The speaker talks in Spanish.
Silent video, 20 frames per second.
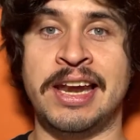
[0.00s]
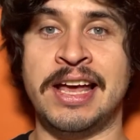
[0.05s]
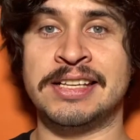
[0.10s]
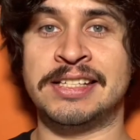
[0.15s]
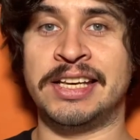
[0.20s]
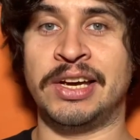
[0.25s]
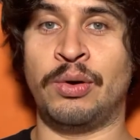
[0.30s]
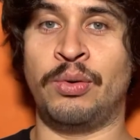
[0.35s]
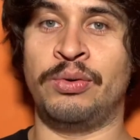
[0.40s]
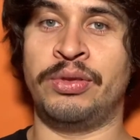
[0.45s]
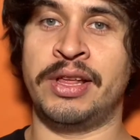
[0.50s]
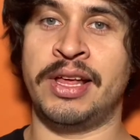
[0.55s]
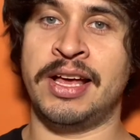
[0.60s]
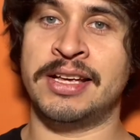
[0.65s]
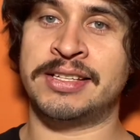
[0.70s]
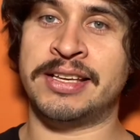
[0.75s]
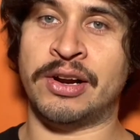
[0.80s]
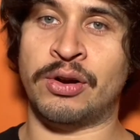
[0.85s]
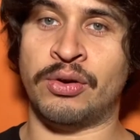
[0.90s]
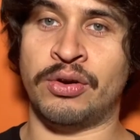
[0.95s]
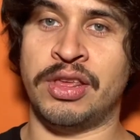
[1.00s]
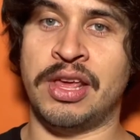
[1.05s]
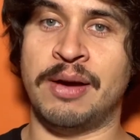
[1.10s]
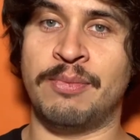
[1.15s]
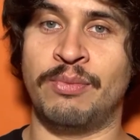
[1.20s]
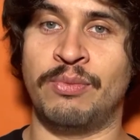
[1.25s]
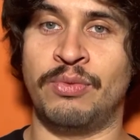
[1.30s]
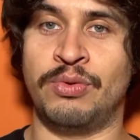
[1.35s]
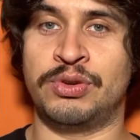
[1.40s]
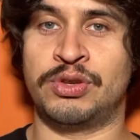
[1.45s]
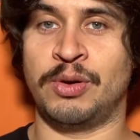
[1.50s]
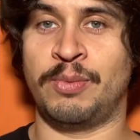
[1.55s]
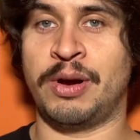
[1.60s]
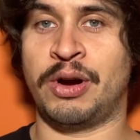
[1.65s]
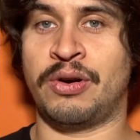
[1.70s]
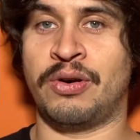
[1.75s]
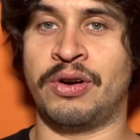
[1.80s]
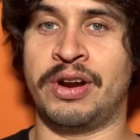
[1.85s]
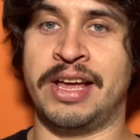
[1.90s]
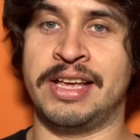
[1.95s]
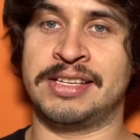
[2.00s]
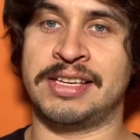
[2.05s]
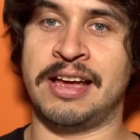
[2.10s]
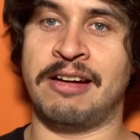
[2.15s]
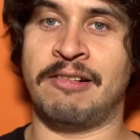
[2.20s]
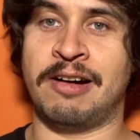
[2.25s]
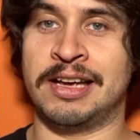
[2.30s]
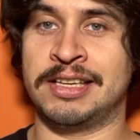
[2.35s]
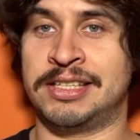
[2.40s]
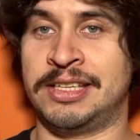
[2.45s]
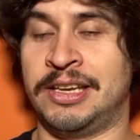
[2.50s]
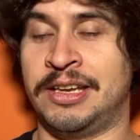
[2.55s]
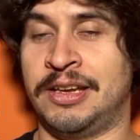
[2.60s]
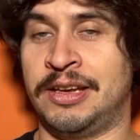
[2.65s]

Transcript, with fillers: y en la segunda desarrolla mucho mejor esa